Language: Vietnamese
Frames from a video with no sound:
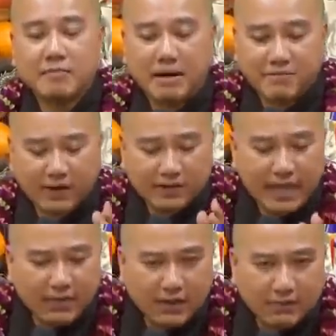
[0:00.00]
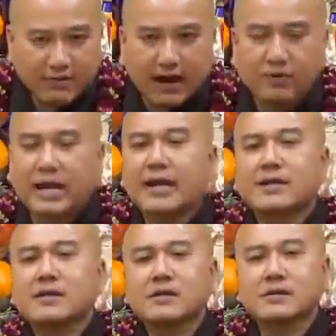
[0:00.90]
Mà Phật giáo đi vào các
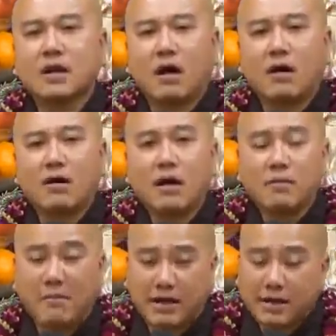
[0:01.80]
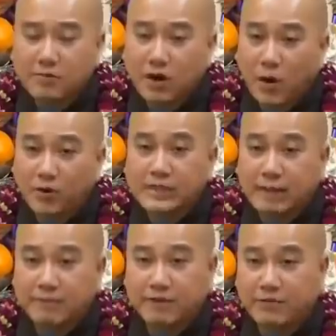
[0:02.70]
cái nước đó mà không hội
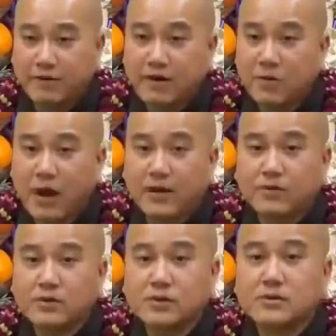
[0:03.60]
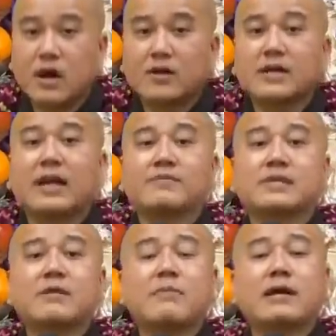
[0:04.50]
nhập vào văn hóa của nước đó thì làm
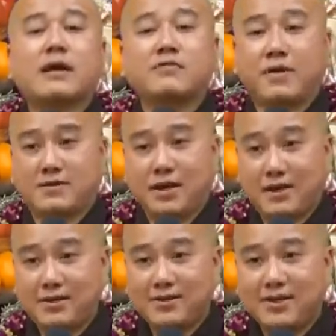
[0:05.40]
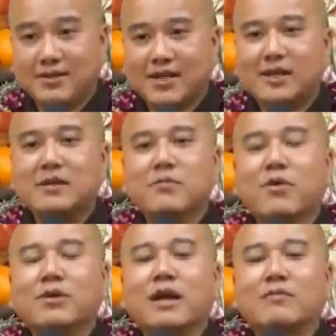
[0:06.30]
sao mang đạo Phật tới? Cho nên
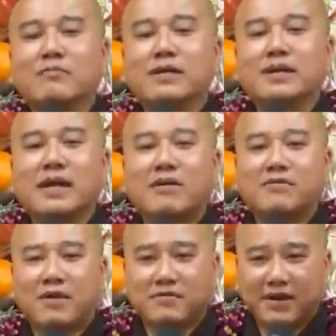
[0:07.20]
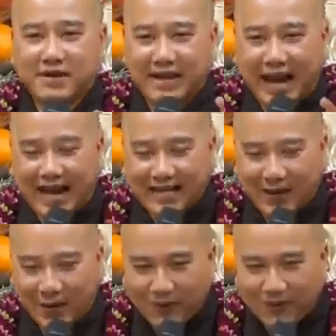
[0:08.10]
buộc lòng bây giờ đạo Phật phải cải
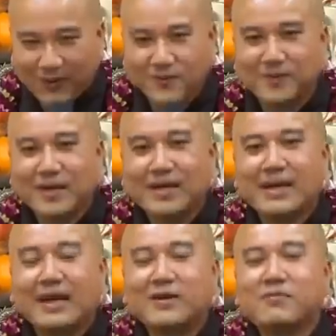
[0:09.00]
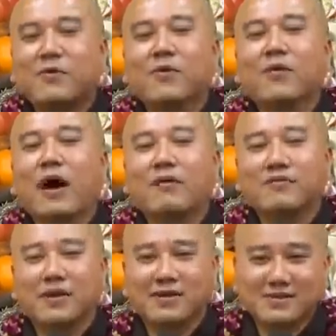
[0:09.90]
đổi một chút để nó phù
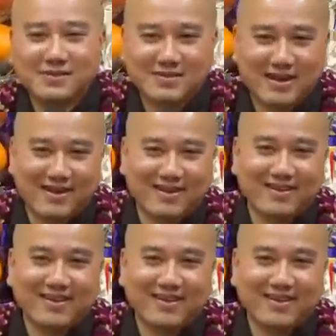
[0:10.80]
hợp với đất nước đó.